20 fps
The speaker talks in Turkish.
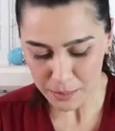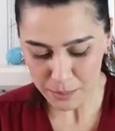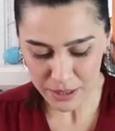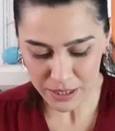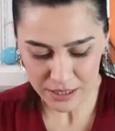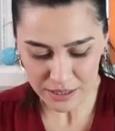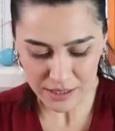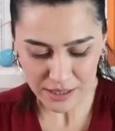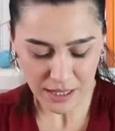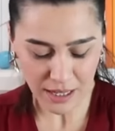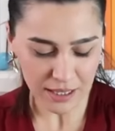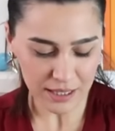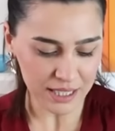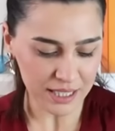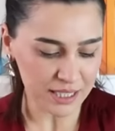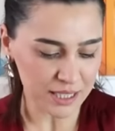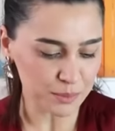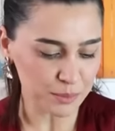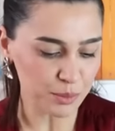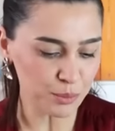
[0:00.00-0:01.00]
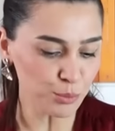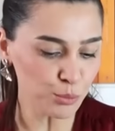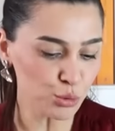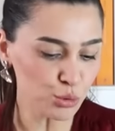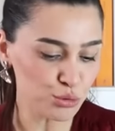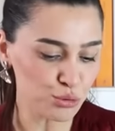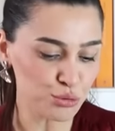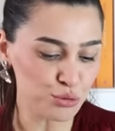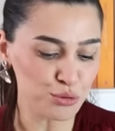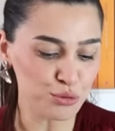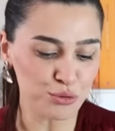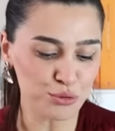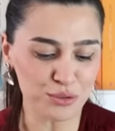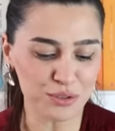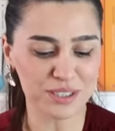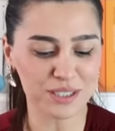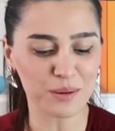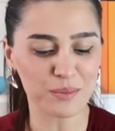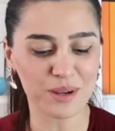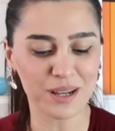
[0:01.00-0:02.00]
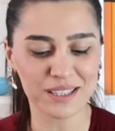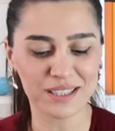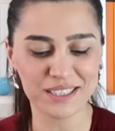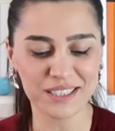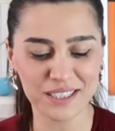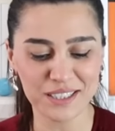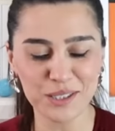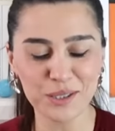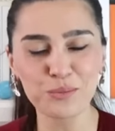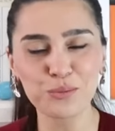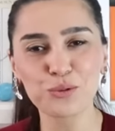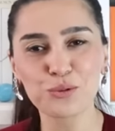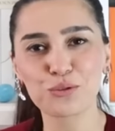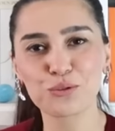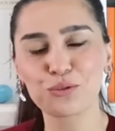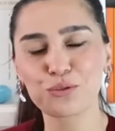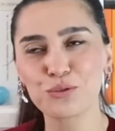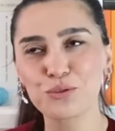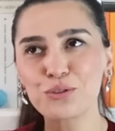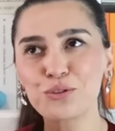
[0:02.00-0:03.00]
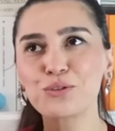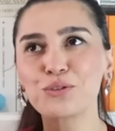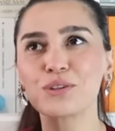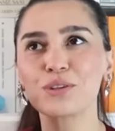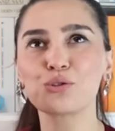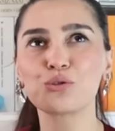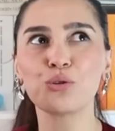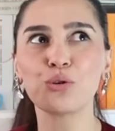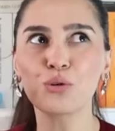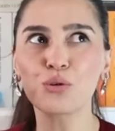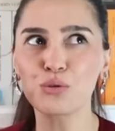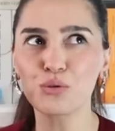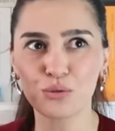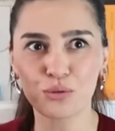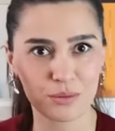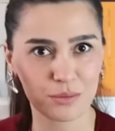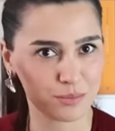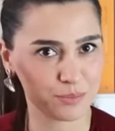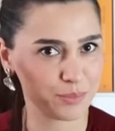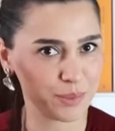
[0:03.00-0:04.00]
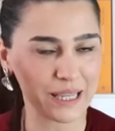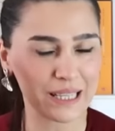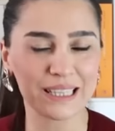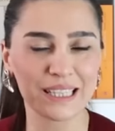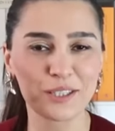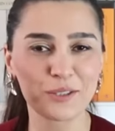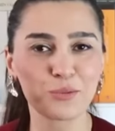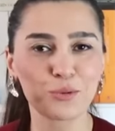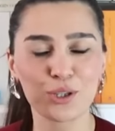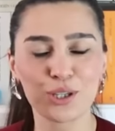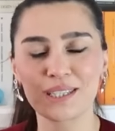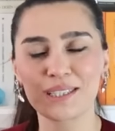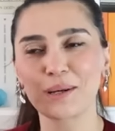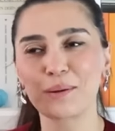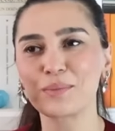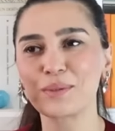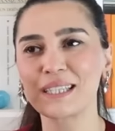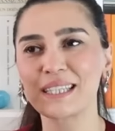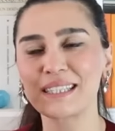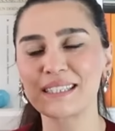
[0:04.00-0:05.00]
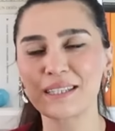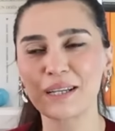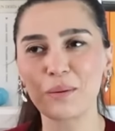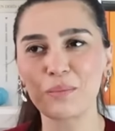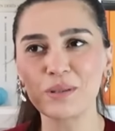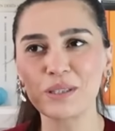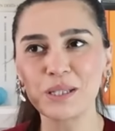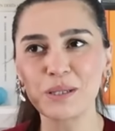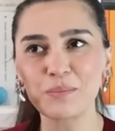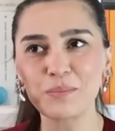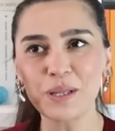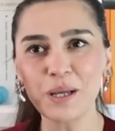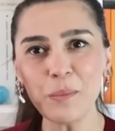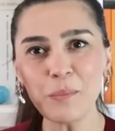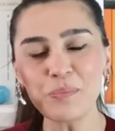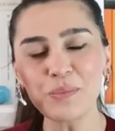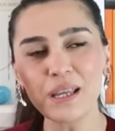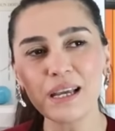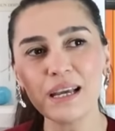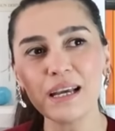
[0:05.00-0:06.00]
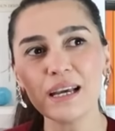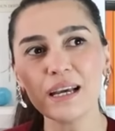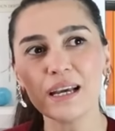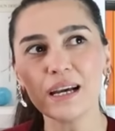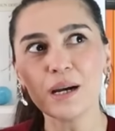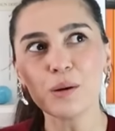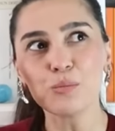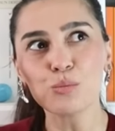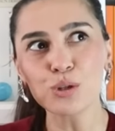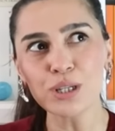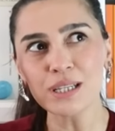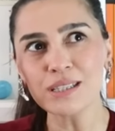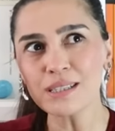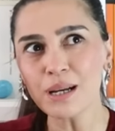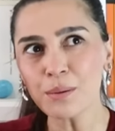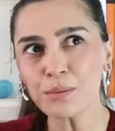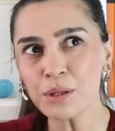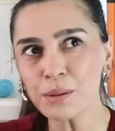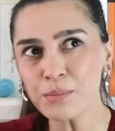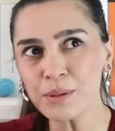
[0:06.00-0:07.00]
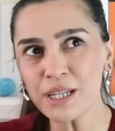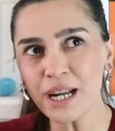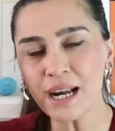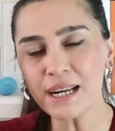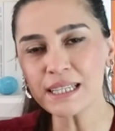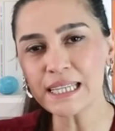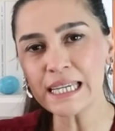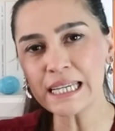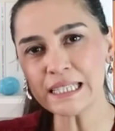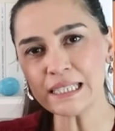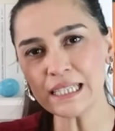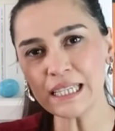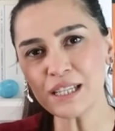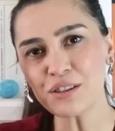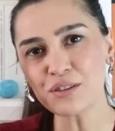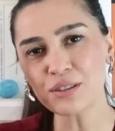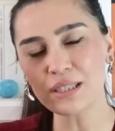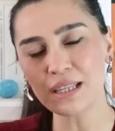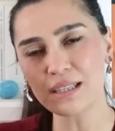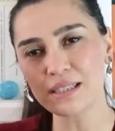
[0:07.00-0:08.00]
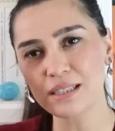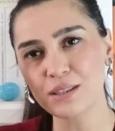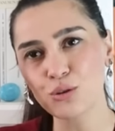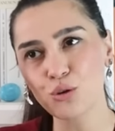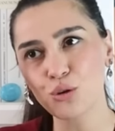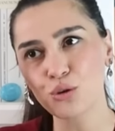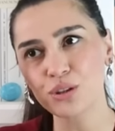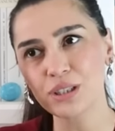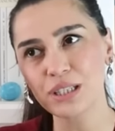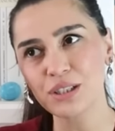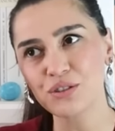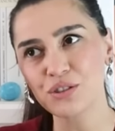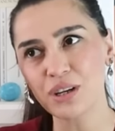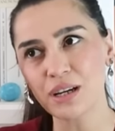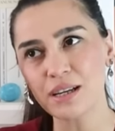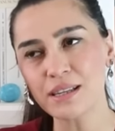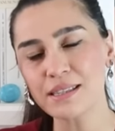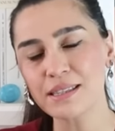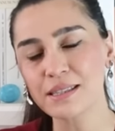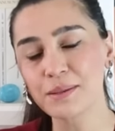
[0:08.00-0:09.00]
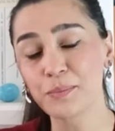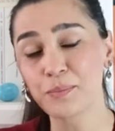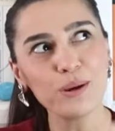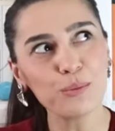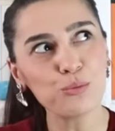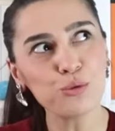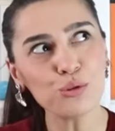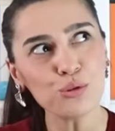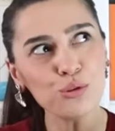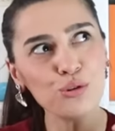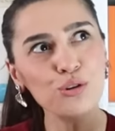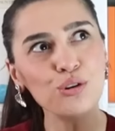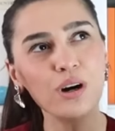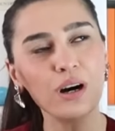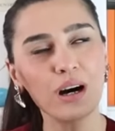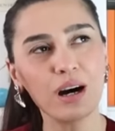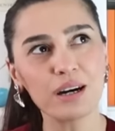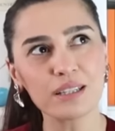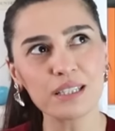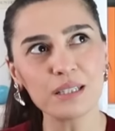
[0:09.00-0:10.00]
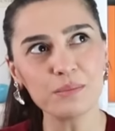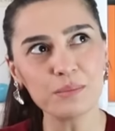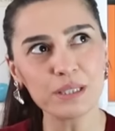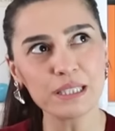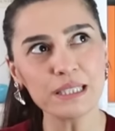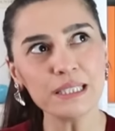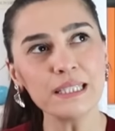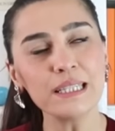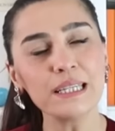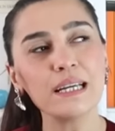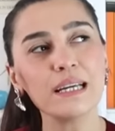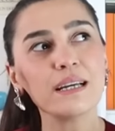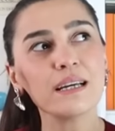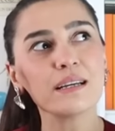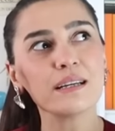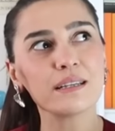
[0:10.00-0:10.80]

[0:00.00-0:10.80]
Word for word: E, bir diğer kitabım Mutsuzluk Zamanlarında Mutluluk. Çok bekledi bu kitapta kitaplığımdan. Bu kitapta bir erkeğin iç sesini okuyacağız ve bu adamın